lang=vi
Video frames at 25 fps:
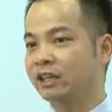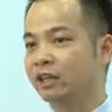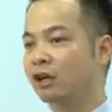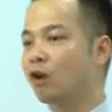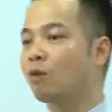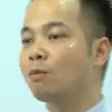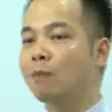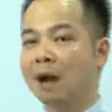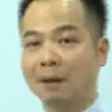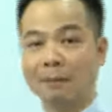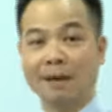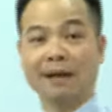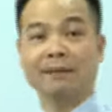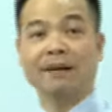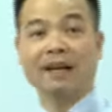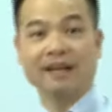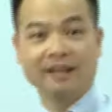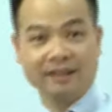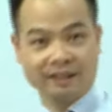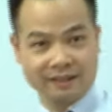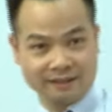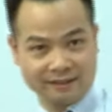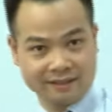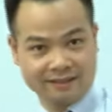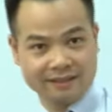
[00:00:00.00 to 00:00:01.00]
và với
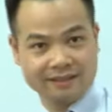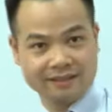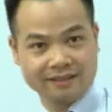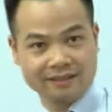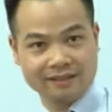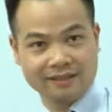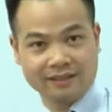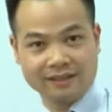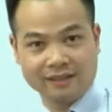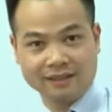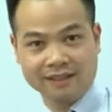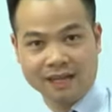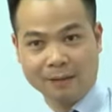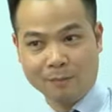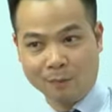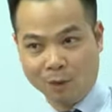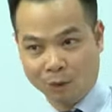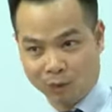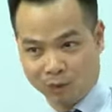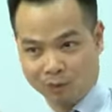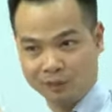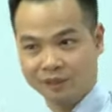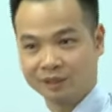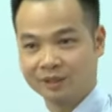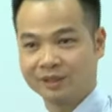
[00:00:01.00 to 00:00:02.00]
một người trẻ như anh Dũng,
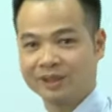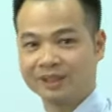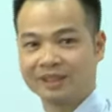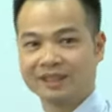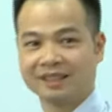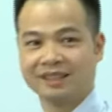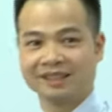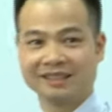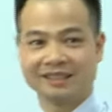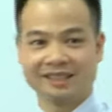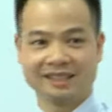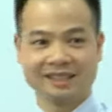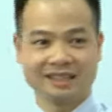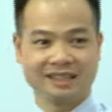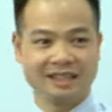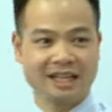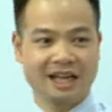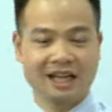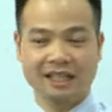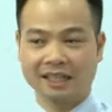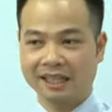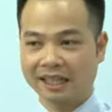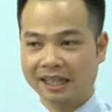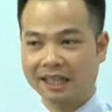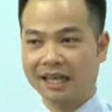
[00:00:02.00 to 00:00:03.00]
đó còn là
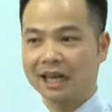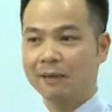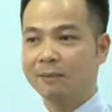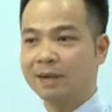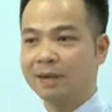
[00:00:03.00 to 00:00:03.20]
người kiến